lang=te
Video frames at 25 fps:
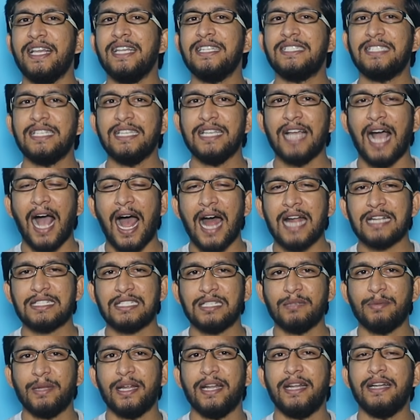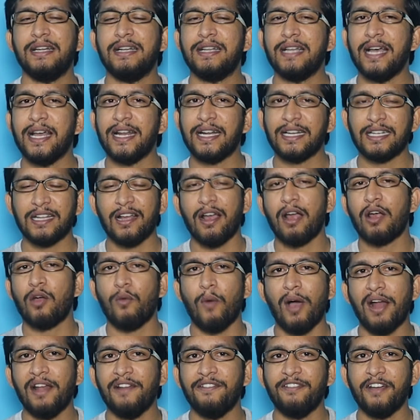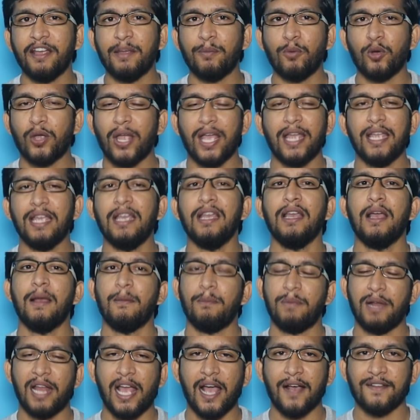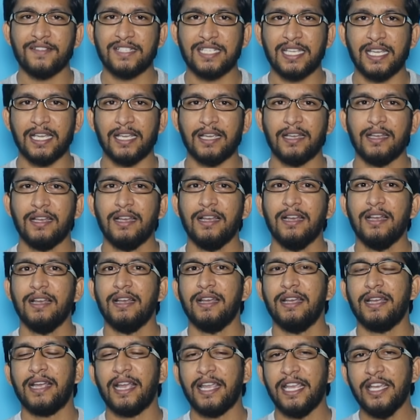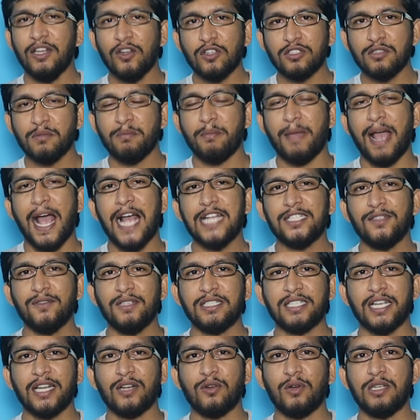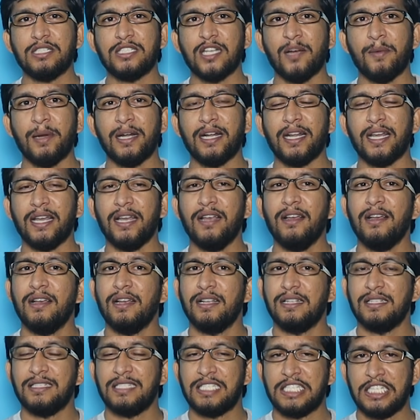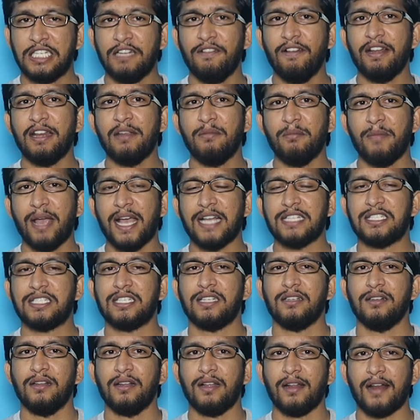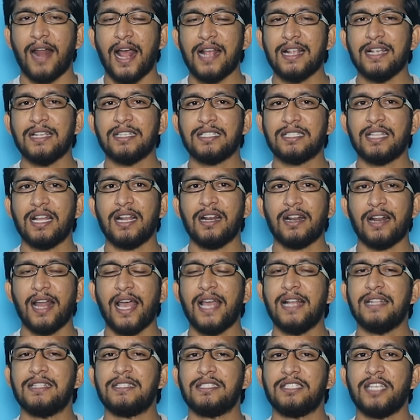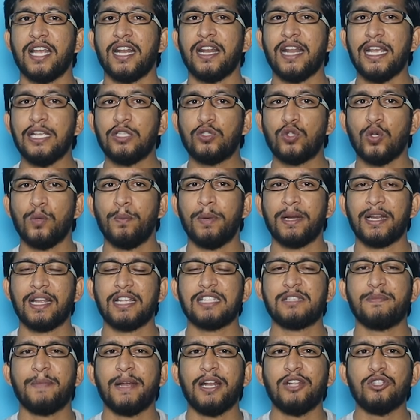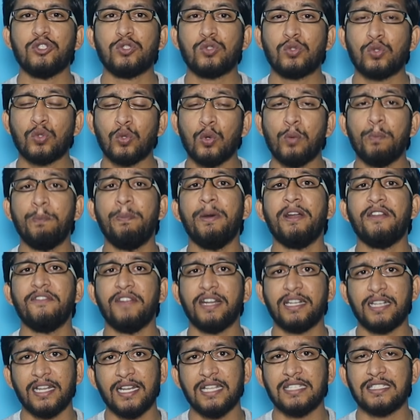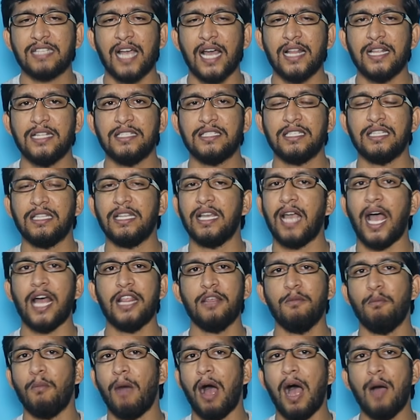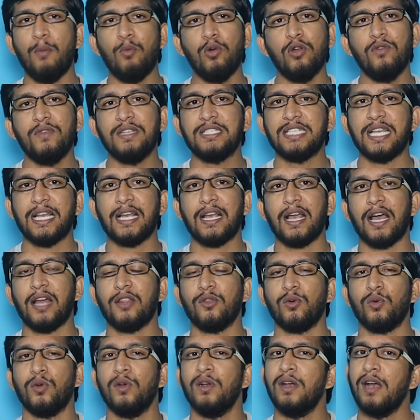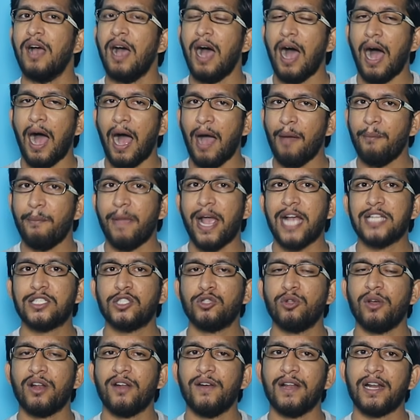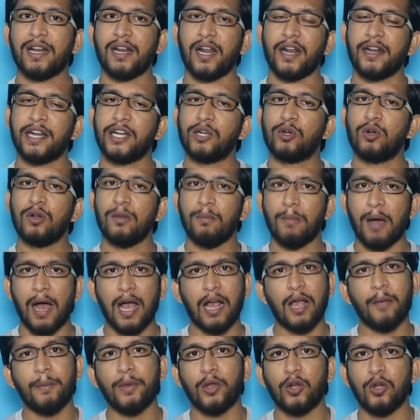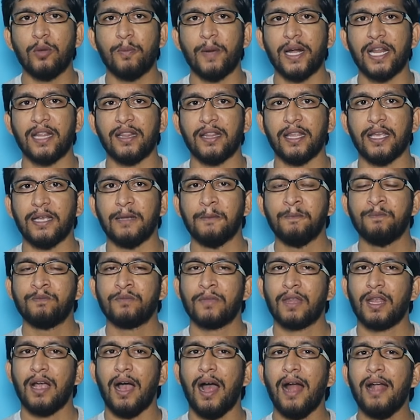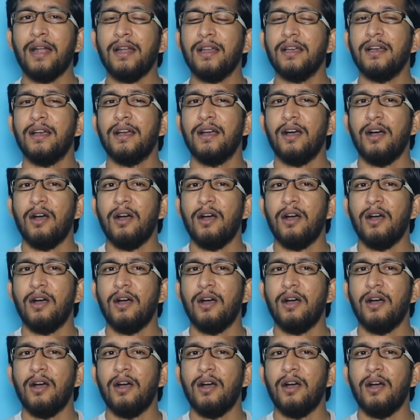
డిసి ఆర్సీబీ డైరెక్ట్గా క్వాలిఫై అయిపోయాయి ప్లే కి ఇక ఈరోజు మ్యాచ్ విషయానికి వచ్చామంటే చివరి మ్యాచ్ రాజస్థాన్ రాయల్స్ చెన్నై సూపర్ కింగ్స్ పైన సూపర్ విక్టరీ సాధించింది అది మామూలు విజయం కాదు ఆ మ్యాచ్ ద్వారా వాళ్ళ రన్ రేట్ కూడా బాగా మెరుగుపడింది అండ్